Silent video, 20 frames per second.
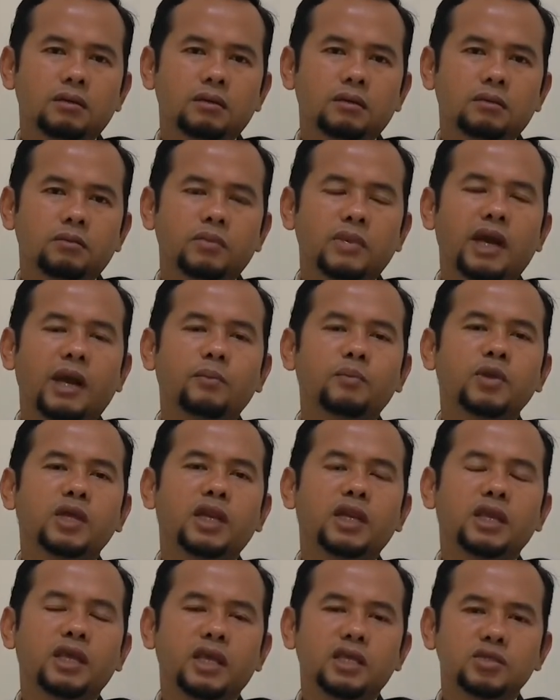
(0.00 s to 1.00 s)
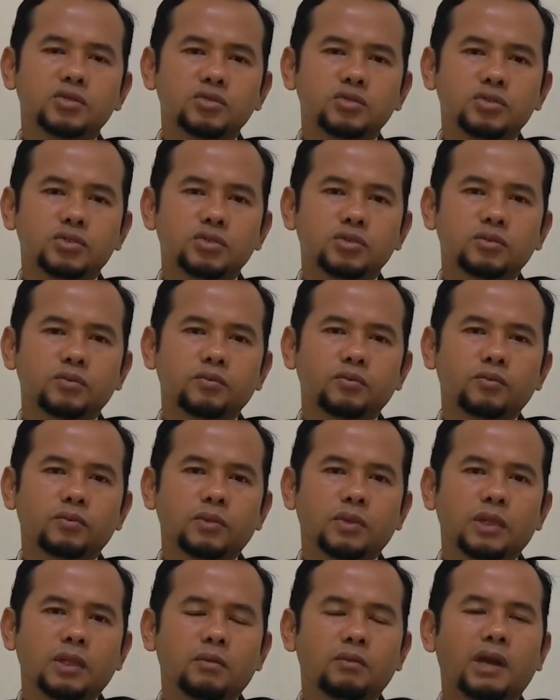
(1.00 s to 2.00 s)
menghampiri Yesus.
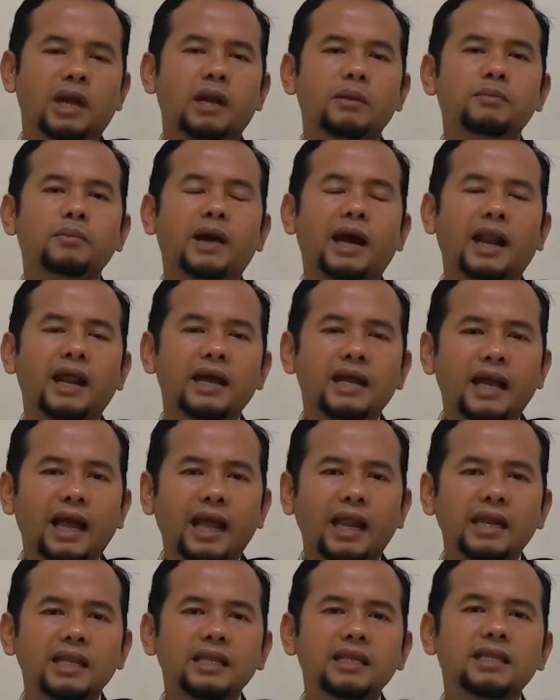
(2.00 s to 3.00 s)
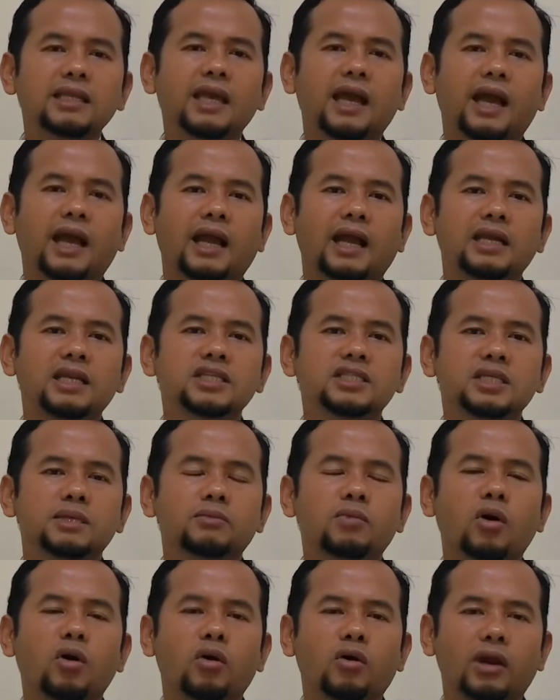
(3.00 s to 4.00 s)
Bahkan barangkali dia akan
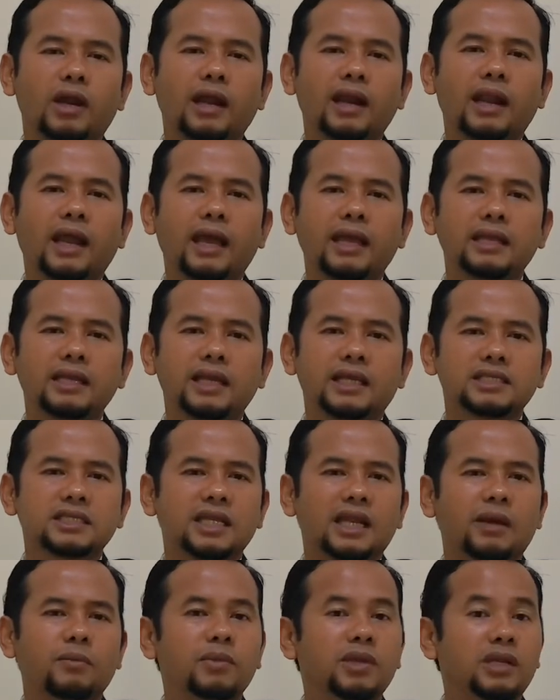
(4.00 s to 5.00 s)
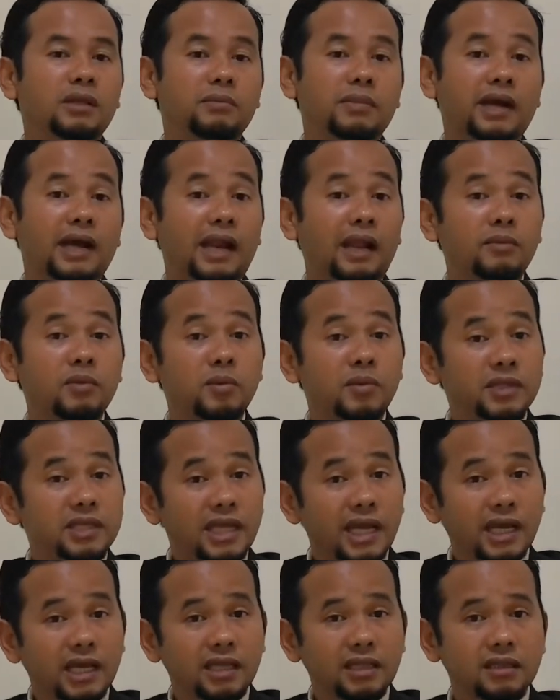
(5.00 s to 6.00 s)
dicemooh orang lain yang selama ini mengalami
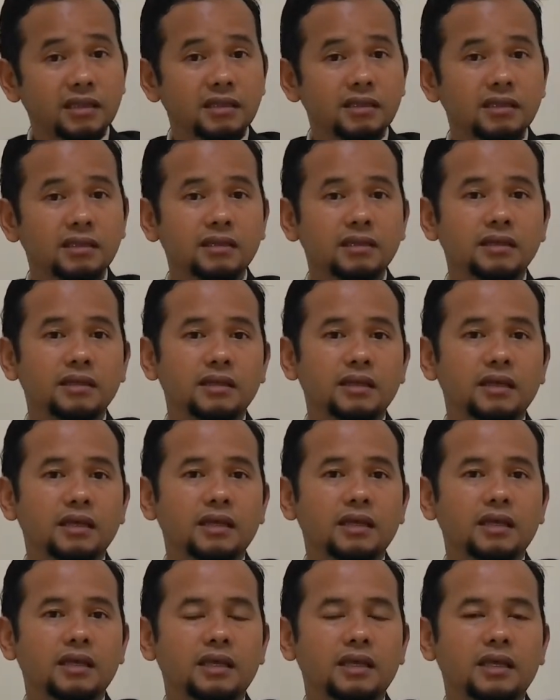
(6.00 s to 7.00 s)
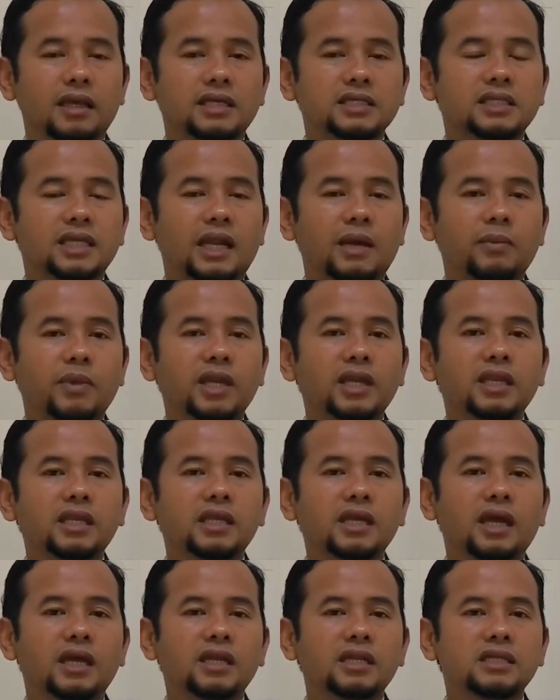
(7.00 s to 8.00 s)
penyakit, yang selama ini
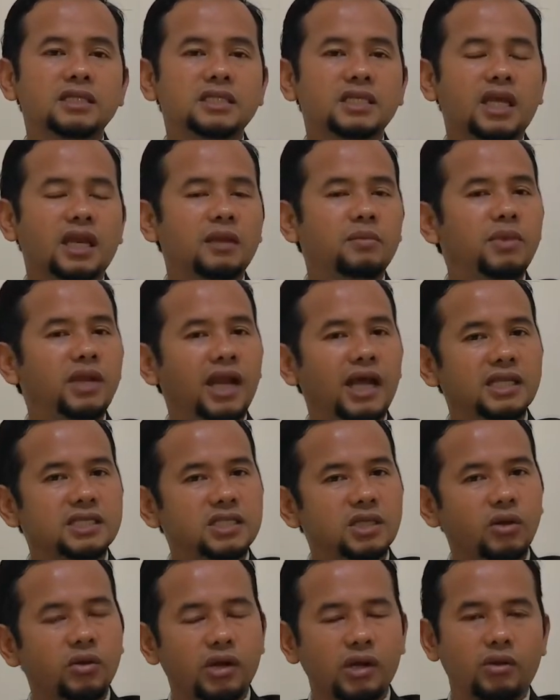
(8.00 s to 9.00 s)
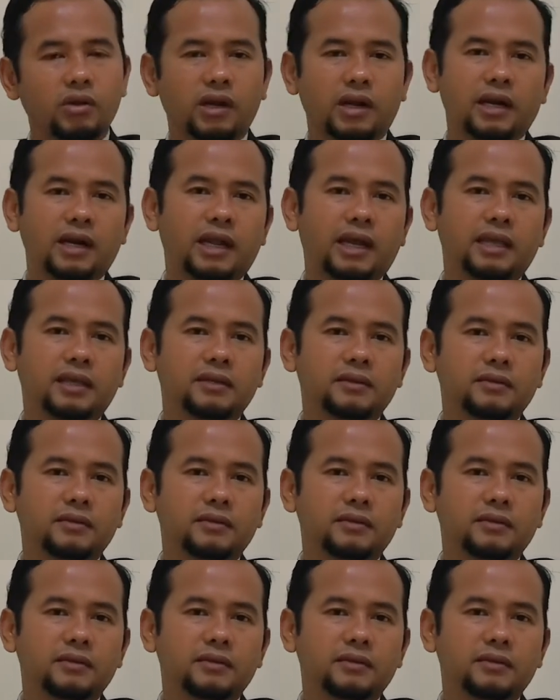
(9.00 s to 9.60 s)
dia didiskriminasi oleh orang lain.